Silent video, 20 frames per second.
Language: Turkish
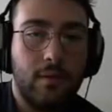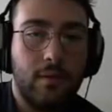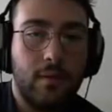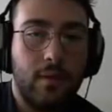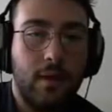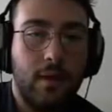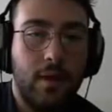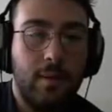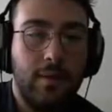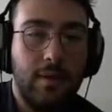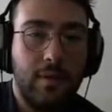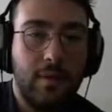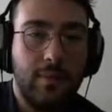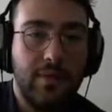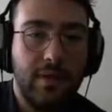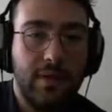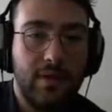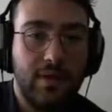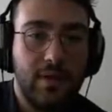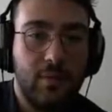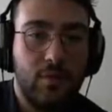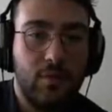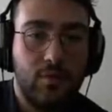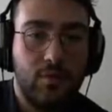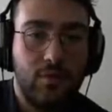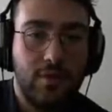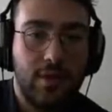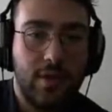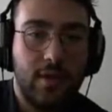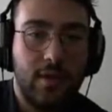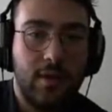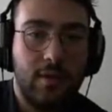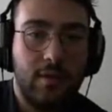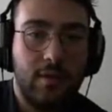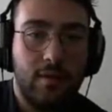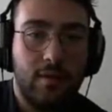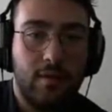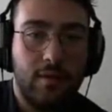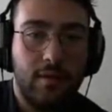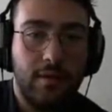Abi kapıyı açamıyoruz ya.
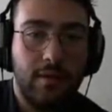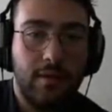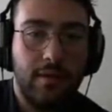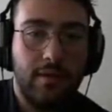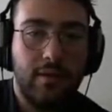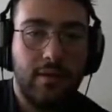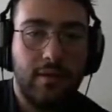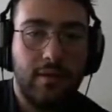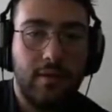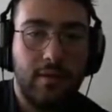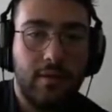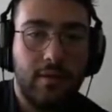Neden ki?